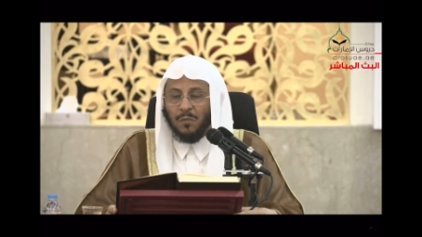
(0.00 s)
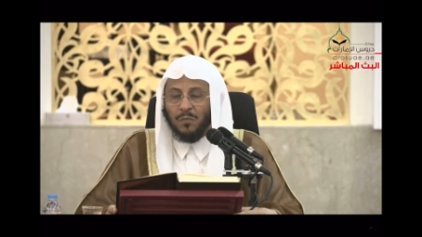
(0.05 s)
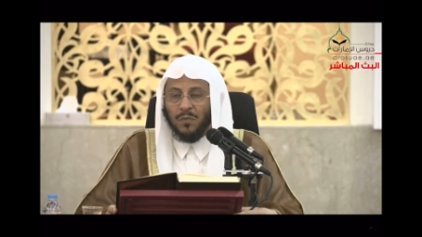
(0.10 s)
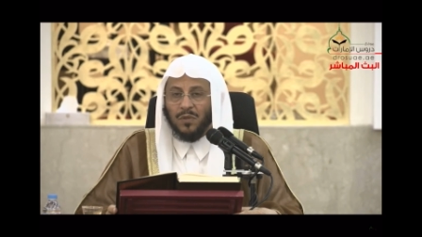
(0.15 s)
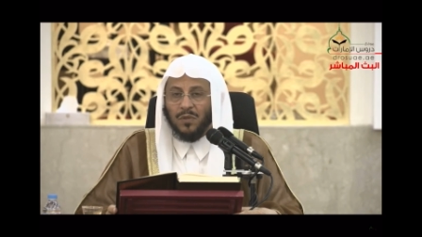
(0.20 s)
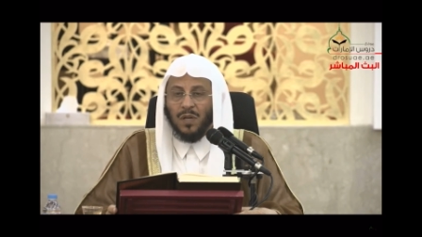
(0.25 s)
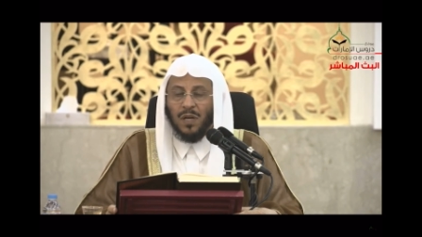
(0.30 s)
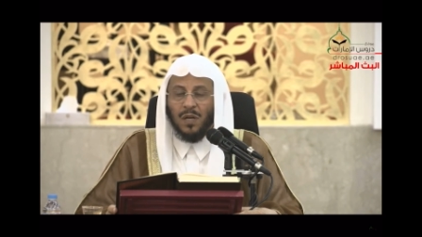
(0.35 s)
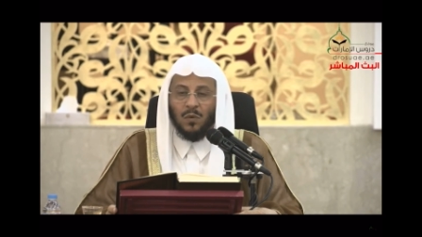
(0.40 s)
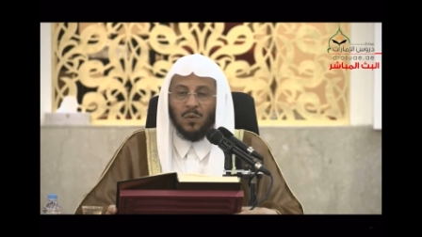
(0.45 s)

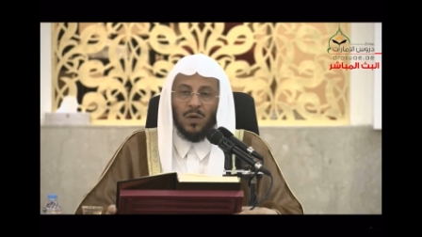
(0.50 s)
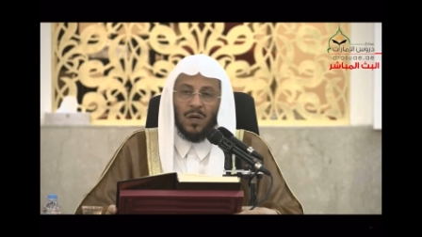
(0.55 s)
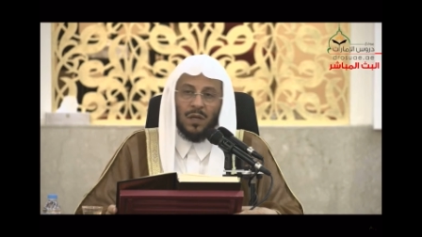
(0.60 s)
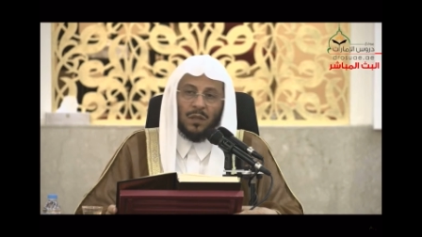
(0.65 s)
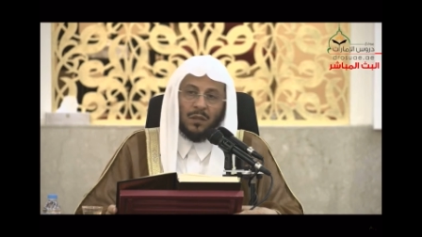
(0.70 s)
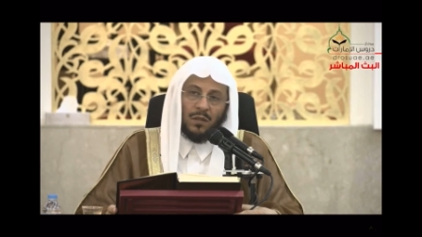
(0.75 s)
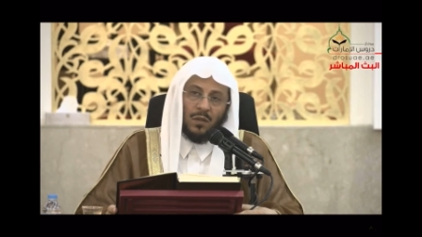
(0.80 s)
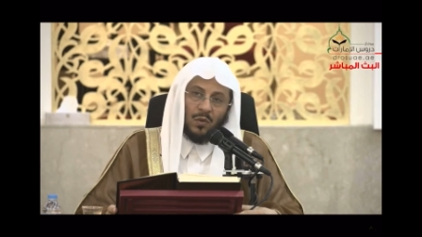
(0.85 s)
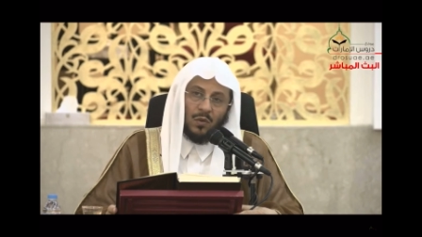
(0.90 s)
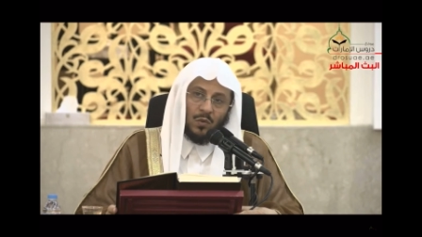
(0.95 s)
بدعوى
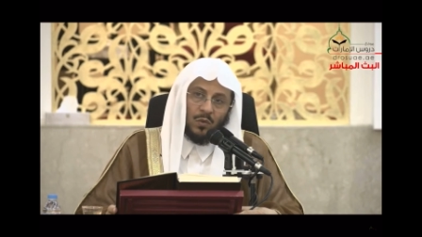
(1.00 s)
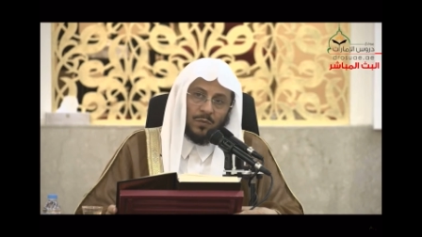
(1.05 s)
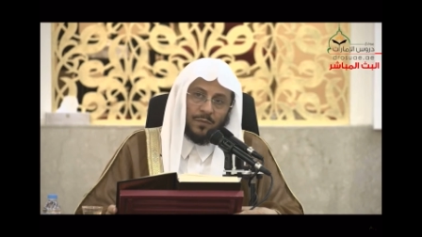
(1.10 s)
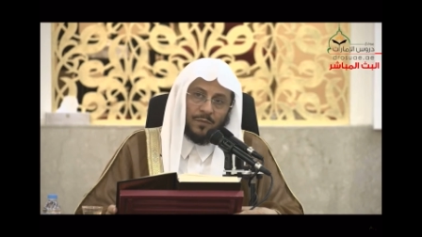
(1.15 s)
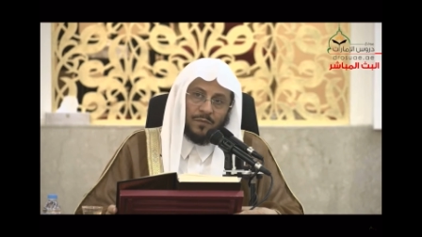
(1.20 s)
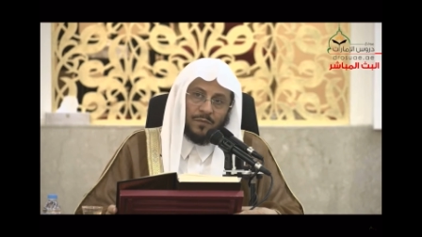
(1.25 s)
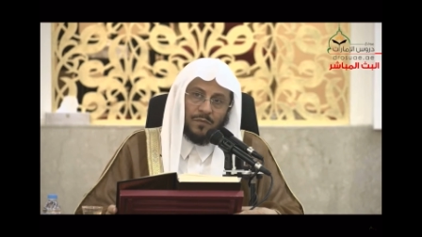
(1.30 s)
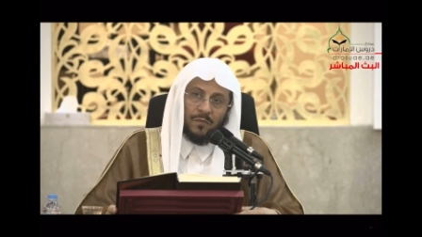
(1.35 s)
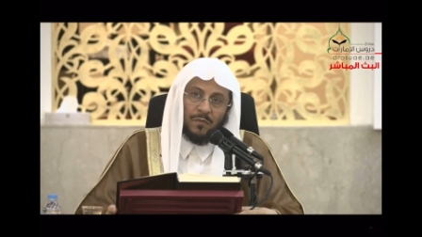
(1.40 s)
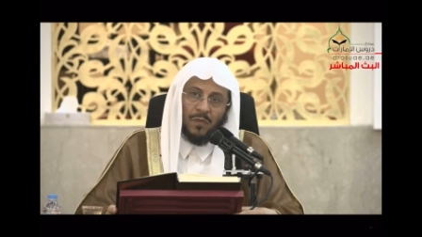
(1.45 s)
أنه
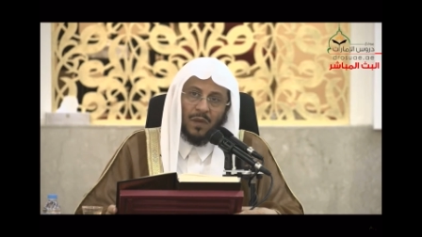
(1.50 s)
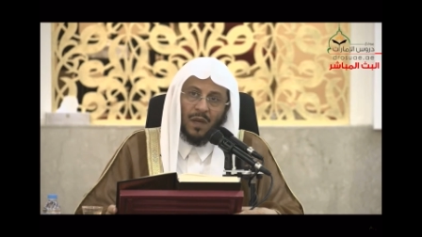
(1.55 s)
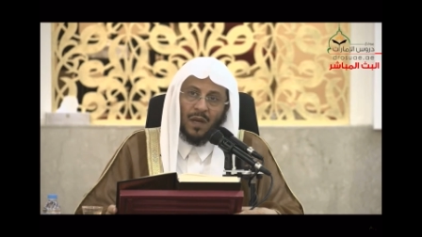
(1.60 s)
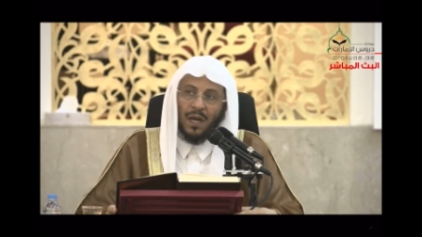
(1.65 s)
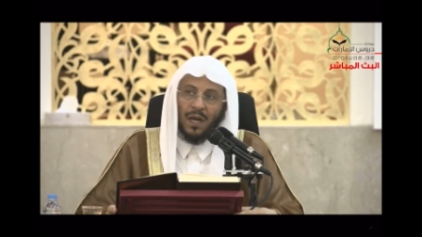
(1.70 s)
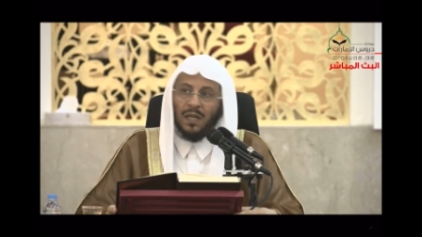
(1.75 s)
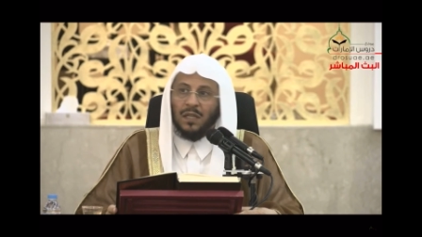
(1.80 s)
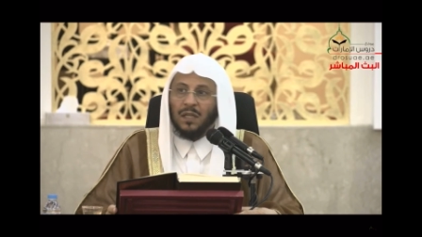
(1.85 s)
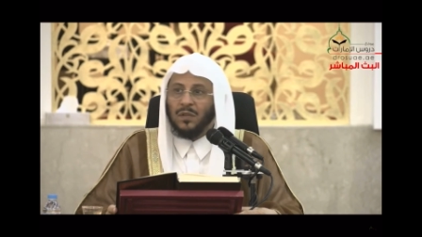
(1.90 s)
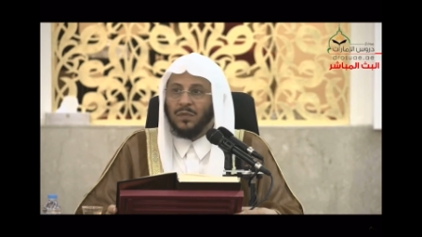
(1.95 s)

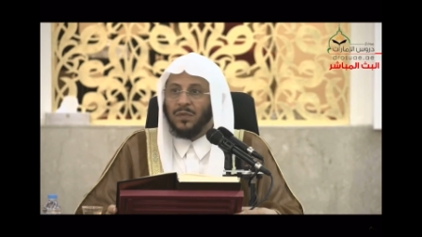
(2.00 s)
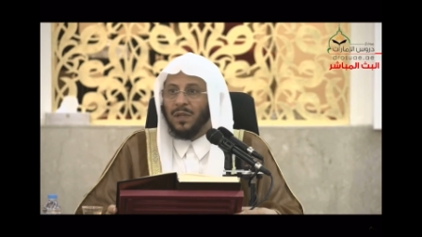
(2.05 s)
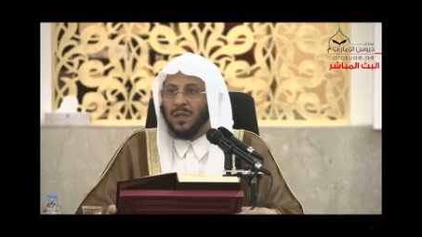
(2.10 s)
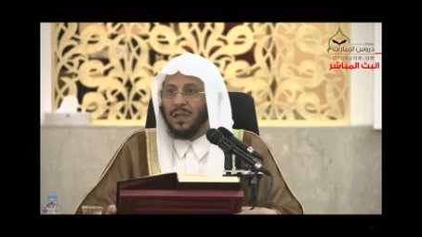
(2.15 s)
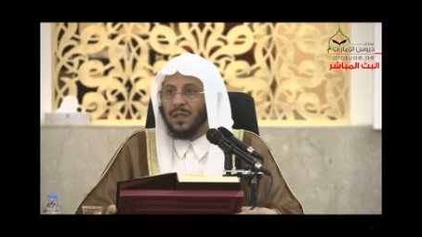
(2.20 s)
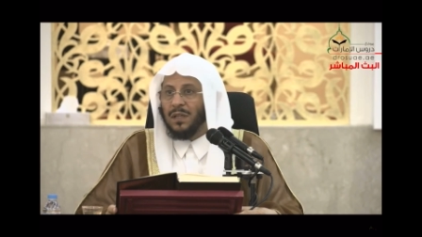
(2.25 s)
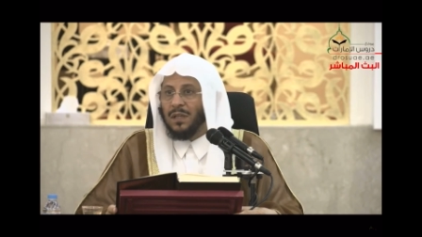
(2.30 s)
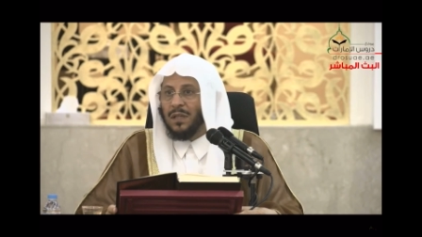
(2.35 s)
حلف